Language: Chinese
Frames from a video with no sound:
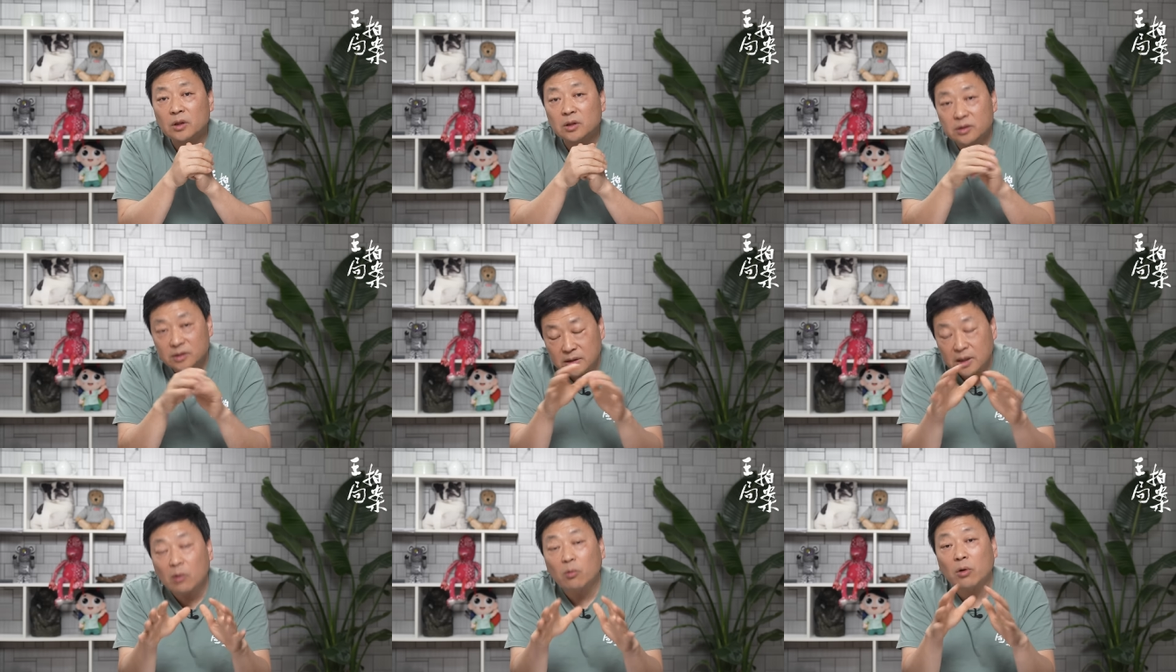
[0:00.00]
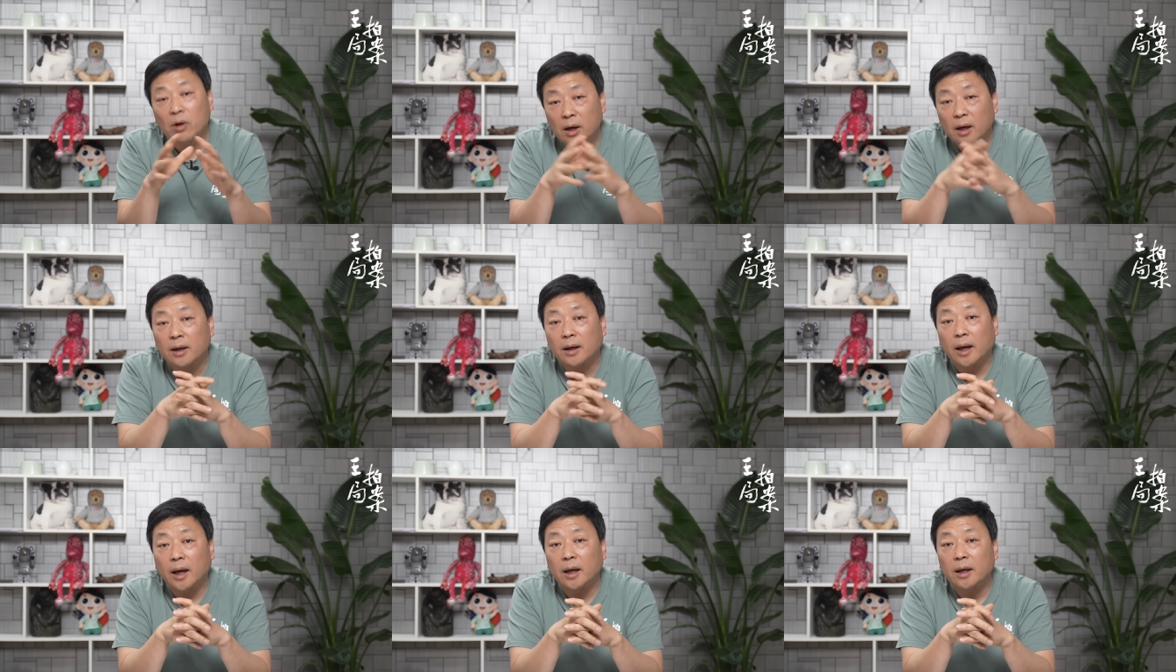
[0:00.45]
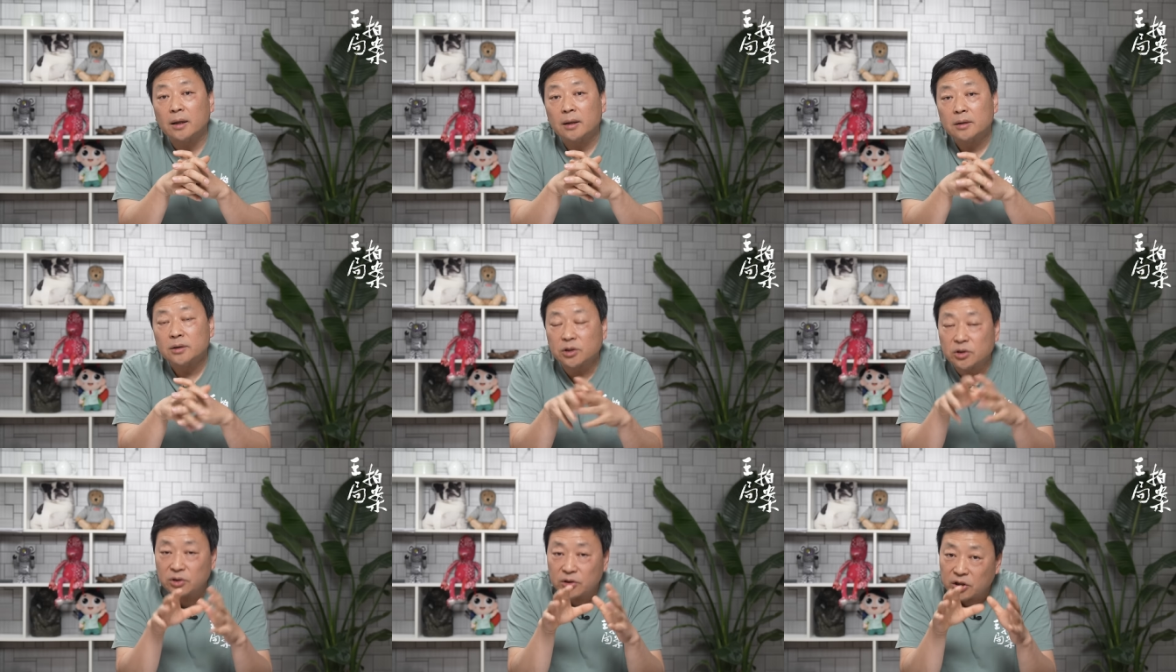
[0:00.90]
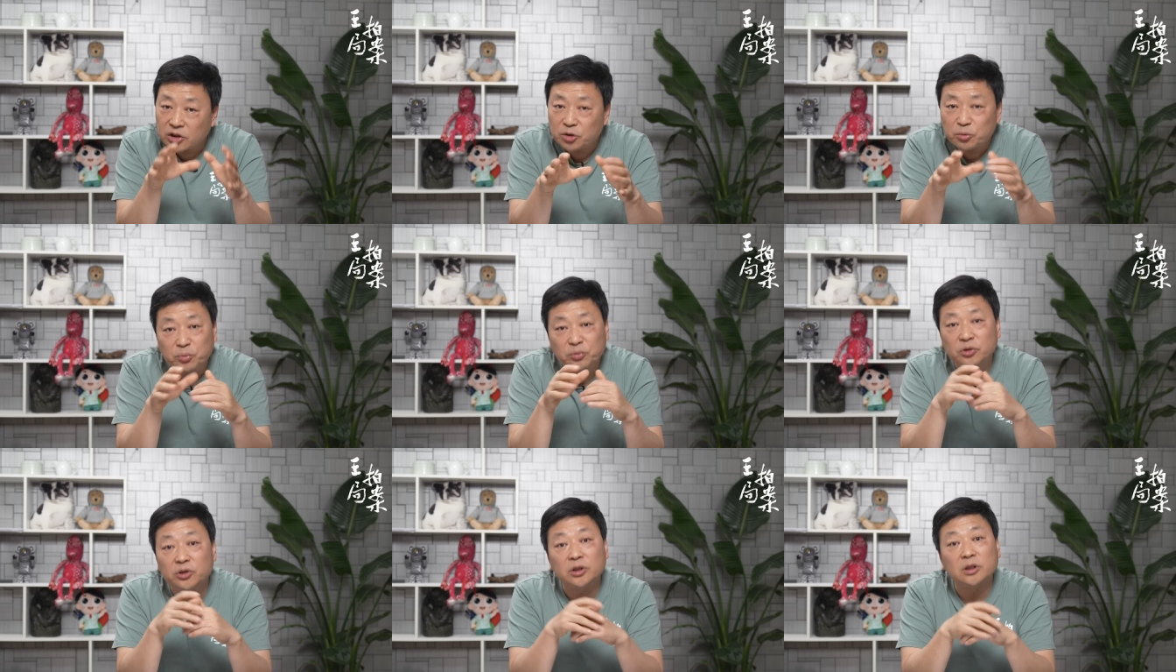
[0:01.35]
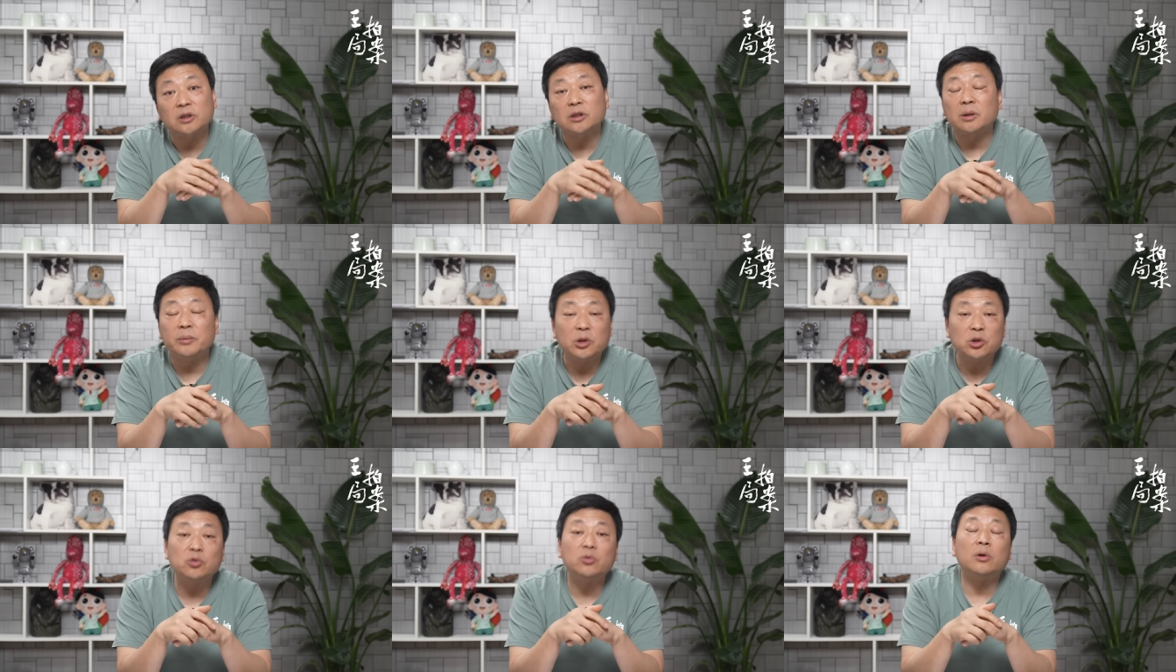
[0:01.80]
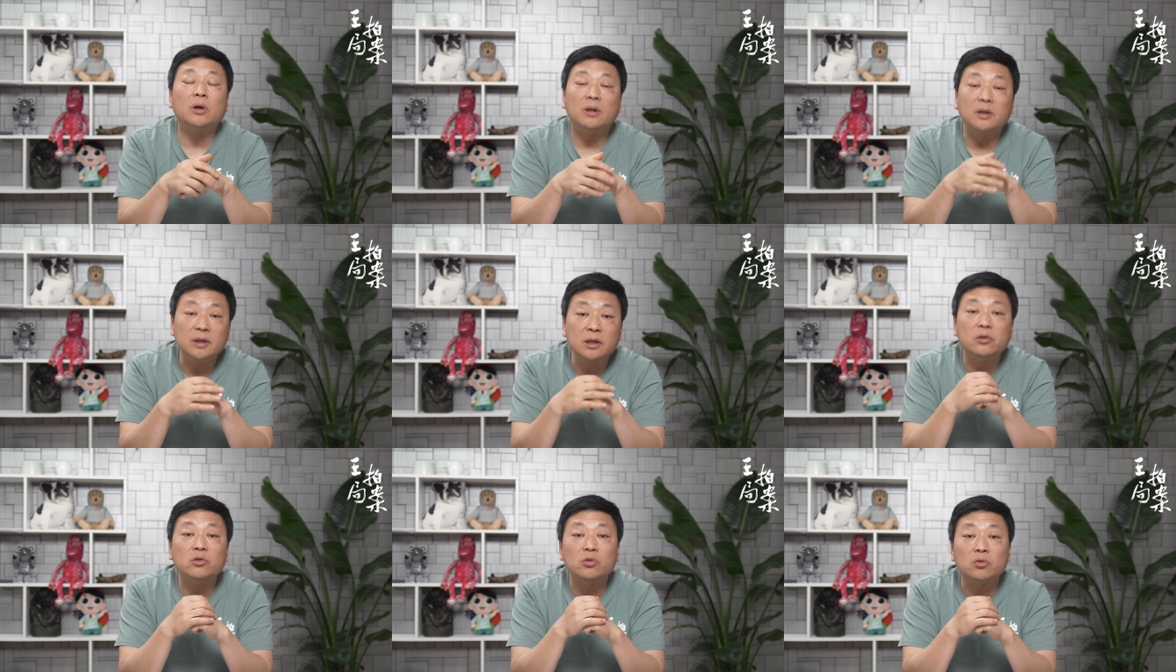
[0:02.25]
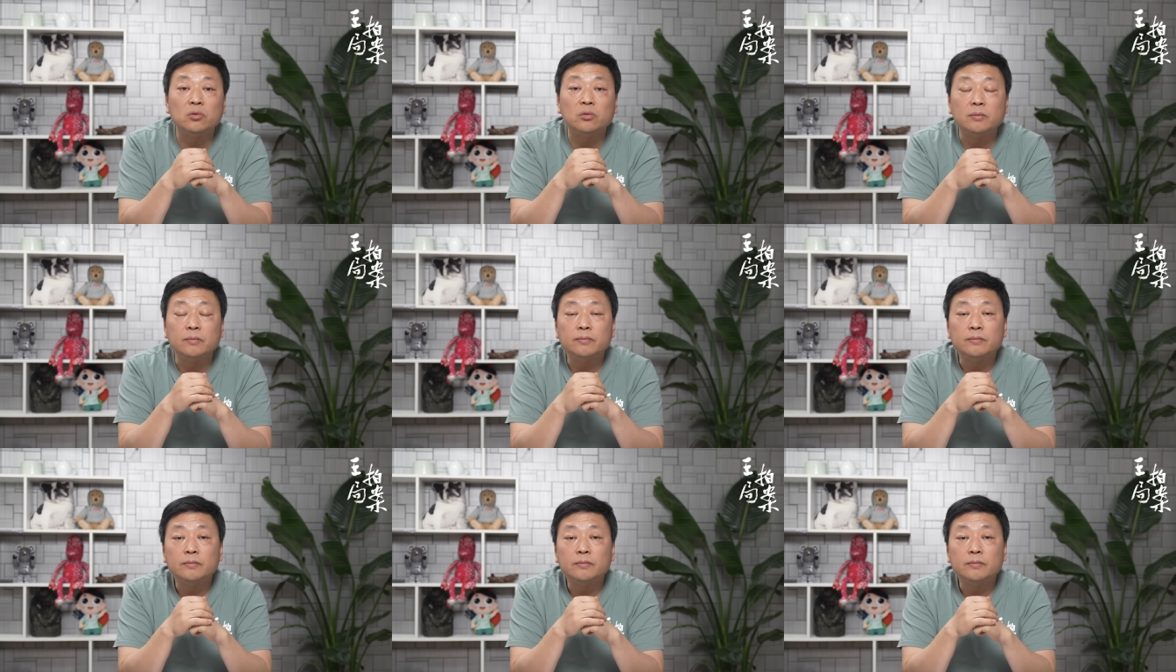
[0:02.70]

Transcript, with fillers: 在我看来。其实那就不是一个特别重要的因素，